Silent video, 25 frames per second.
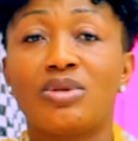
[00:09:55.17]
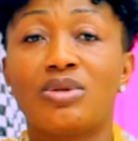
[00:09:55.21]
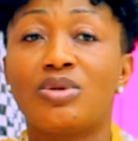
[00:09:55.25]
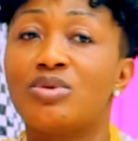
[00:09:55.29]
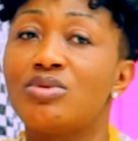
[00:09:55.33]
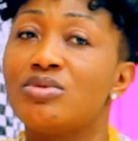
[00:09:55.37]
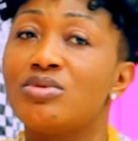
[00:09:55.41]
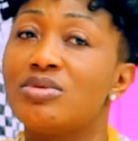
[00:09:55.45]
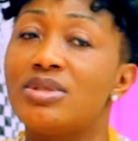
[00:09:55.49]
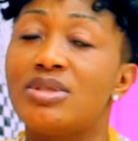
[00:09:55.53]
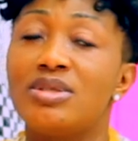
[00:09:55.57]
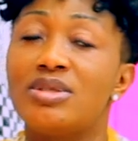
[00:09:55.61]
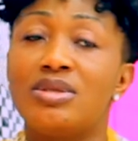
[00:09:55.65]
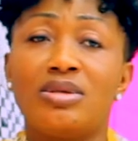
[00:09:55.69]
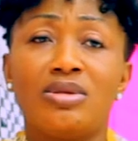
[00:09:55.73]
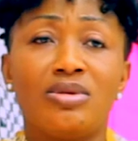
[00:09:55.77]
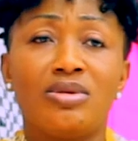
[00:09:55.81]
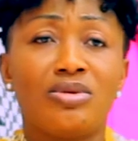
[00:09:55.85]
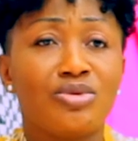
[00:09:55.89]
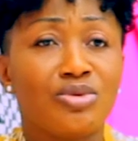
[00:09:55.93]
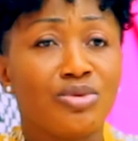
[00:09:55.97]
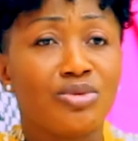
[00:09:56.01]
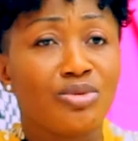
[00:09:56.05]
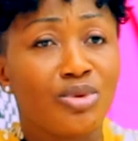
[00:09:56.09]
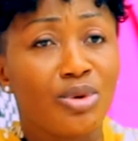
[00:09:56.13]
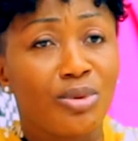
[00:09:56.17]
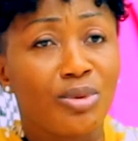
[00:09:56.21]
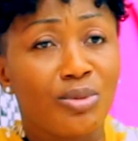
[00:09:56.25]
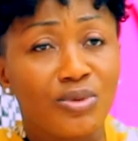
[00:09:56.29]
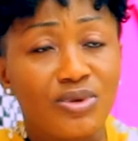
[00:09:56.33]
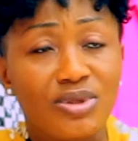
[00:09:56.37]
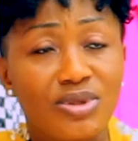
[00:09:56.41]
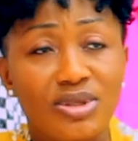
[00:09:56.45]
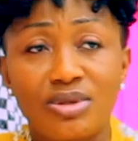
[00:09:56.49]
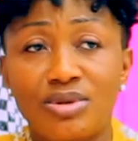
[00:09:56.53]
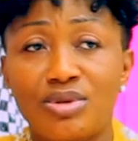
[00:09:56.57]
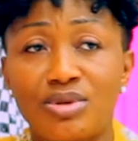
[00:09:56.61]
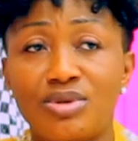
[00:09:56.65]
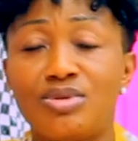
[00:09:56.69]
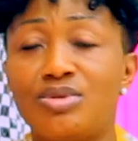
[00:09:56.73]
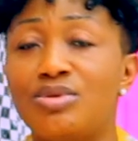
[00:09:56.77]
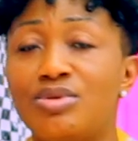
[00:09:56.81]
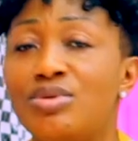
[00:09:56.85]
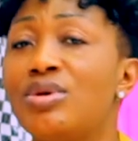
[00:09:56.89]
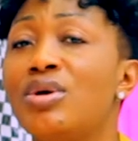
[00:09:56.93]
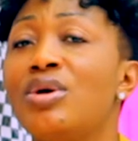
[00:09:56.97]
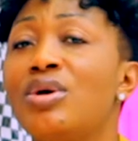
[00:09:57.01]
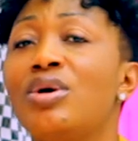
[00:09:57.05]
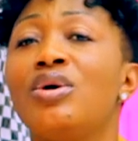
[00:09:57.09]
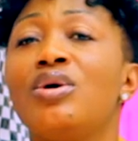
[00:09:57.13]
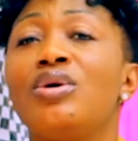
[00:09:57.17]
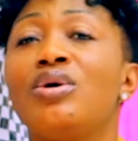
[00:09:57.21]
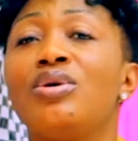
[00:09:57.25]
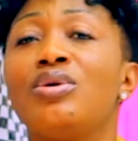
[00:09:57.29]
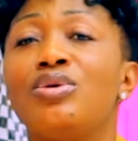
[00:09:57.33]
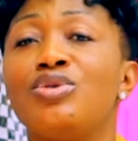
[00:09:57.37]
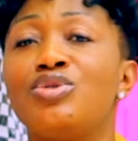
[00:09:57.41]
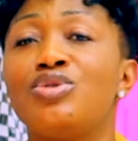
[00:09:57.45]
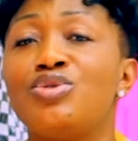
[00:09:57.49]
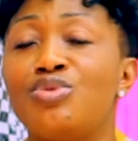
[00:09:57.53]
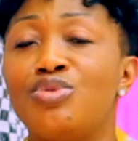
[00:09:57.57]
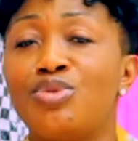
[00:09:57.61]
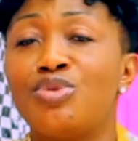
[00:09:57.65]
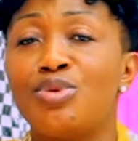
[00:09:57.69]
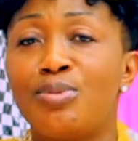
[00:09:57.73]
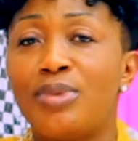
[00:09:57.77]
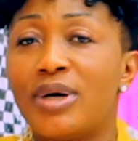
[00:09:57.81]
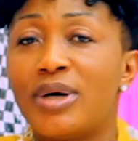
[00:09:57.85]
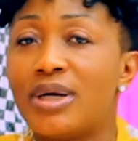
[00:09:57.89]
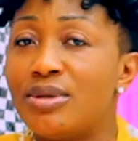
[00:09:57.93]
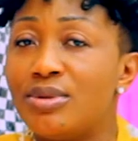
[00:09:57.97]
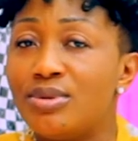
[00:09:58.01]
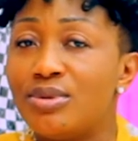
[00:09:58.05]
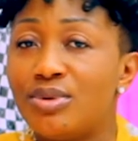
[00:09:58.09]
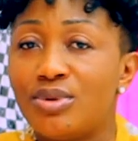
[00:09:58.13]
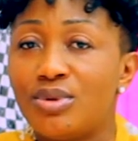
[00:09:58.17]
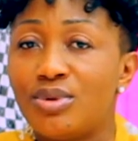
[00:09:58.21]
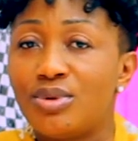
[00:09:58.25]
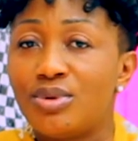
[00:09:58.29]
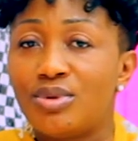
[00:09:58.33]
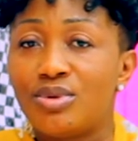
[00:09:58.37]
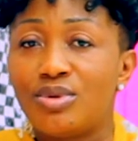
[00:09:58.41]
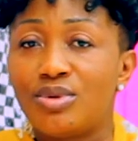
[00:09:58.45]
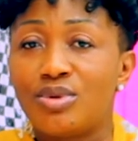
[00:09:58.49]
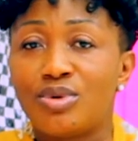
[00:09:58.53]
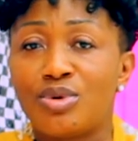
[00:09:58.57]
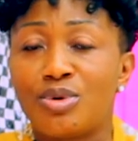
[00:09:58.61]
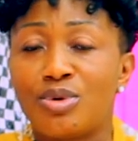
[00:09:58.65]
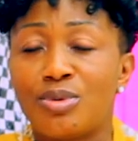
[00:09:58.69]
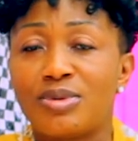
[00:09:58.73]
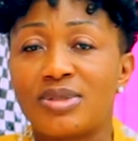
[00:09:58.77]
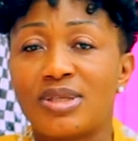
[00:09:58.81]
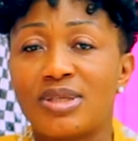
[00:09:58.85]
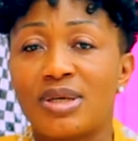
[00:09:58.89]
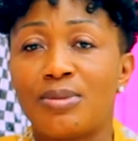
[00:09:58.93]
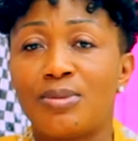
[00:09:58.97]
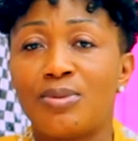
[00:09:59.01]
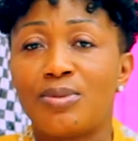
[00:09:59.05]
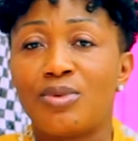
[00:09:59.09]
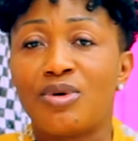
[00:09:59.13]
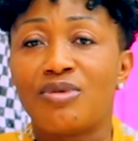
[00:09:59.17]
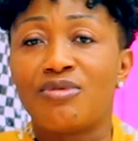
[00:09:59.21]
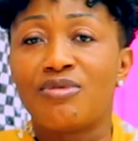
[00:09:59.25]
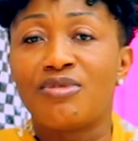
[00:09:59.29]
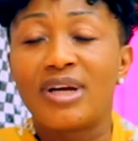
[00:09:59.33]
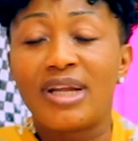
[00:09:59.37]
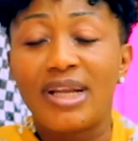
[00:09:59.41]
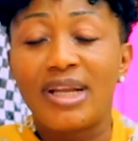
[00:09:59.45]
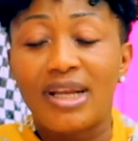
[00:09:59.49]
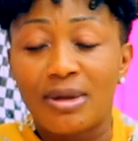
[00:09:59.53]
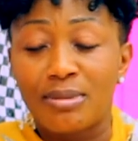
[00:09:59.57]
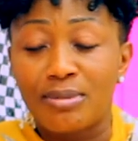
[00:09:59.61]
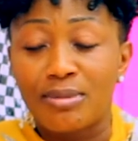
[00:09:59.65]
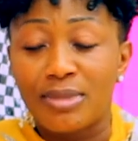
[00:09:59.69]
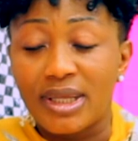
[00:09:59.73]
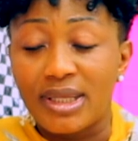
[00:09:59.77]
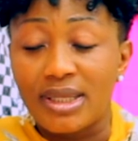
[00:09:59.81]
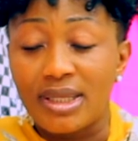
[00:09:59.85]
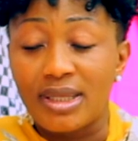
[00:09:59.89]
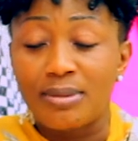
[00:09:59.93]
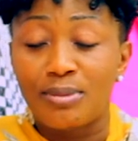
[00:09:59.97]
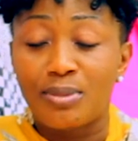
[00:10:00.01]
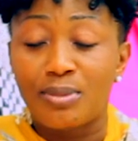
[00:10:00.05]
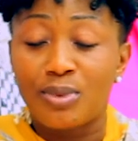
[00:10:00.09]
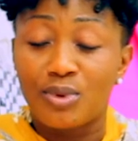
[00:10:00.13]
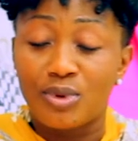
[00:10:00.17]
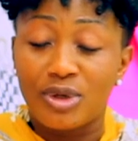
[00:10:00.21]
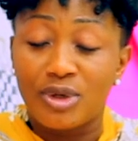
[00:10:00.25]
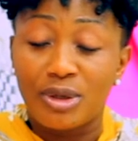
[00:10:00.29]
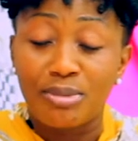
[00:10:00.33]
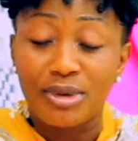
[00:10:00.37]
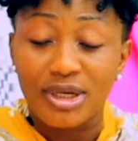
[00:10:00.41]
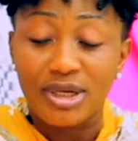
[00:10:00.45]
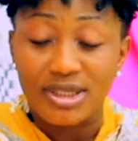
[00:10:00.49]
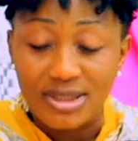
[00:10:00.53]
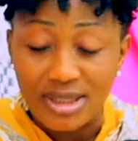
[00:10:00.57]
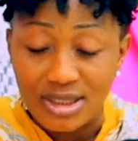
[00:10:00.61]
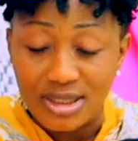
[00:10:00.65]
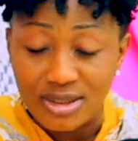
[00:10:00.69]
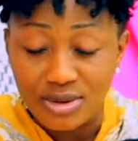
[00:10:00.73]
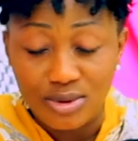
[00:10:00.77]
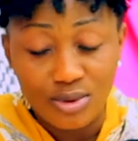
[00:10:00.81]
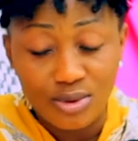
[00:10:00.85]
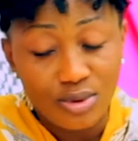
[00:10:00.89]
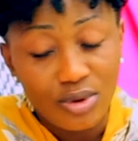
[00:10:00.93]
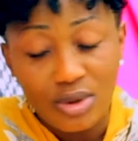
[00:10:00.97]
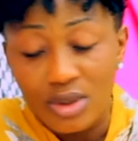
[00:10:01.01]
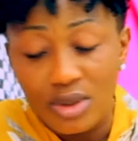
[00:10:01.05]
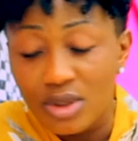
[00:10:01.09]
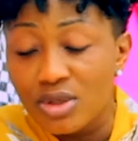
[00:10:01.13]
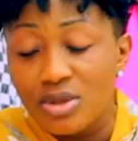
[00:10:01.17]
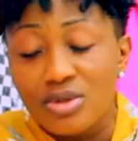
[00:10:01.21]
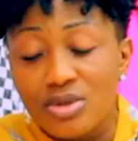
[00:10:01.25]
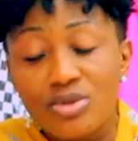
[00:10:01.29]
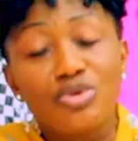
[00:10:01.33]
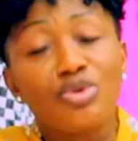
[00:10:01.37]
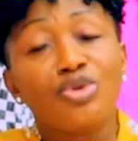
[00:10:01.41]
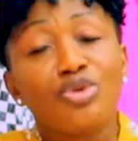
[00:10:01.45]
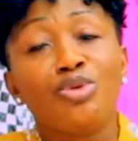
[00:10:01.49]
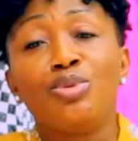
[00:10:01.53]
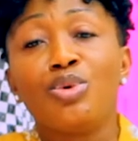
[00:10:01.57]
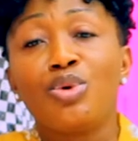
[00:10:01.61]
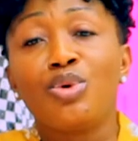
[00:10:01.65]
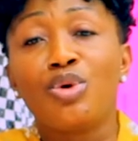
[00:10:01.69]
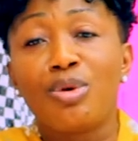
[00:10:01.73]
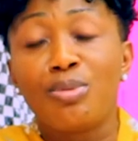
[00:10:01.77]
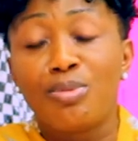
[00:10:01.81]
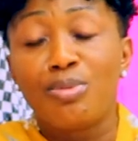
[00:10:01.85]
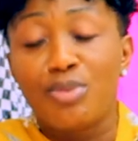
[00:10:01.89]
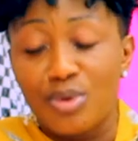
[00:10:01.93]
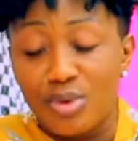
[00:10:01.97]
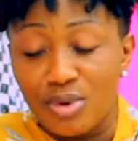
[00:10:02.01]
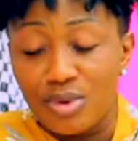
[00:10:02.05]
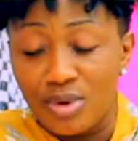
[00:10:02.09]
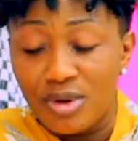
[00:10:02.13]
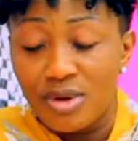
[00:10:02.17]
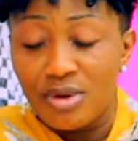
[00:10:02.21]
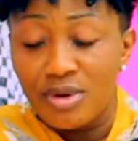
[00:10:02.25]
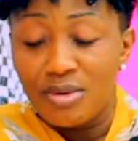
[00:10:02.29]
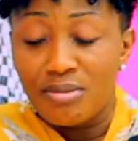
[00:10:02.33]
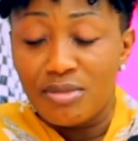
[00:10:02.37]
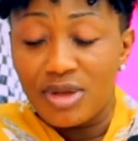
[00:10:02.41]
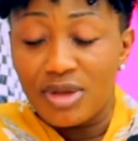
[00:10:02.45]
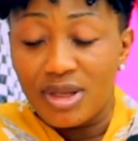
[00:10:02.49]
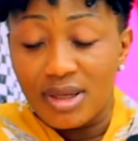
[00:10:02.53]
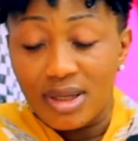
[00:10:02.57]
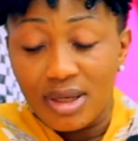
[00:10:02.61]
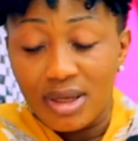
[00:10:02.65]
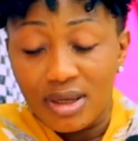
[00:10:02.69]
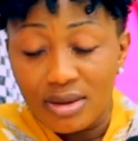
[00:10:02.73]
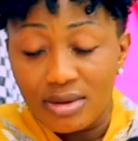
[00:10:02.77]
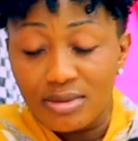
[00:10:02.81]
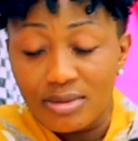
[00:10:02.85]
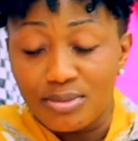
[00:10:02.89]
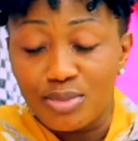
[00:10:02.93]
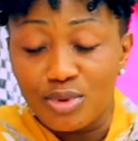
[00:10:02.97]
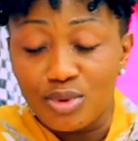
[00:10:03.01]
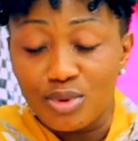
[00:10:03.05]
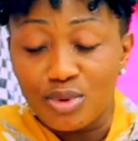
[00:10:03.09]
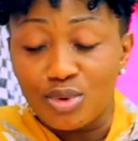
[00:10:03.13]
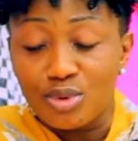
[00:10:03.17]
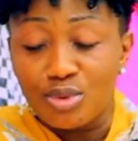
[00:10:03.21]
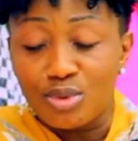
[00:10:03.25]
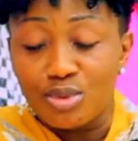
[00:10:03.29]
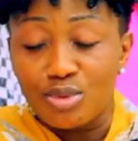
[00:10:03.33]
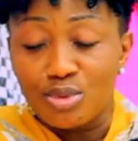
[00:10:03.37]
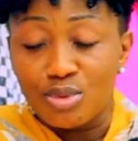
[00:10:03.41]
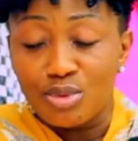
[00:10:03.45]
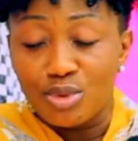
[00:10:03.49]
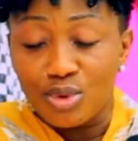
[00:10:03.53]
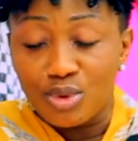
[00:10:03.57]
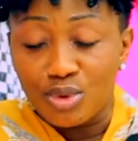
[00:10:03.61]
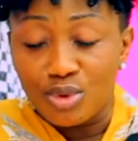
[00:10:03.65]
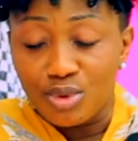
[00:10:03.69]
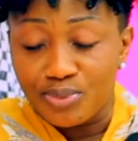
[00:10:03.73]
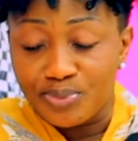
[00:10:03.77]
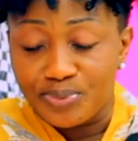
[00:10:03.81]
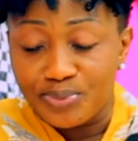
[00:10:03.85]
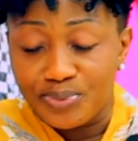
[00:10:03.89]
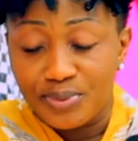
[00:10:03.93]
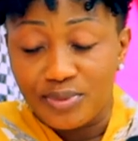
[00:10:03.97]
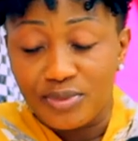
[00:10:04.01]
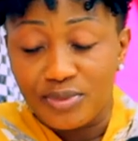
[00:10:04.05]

Donc, si tu tombes aussi dessus, que tu veux parler de, comme ça, pour avoir clair baillé pour les prestations, ce numéro est bon. Maintenant, pour mon,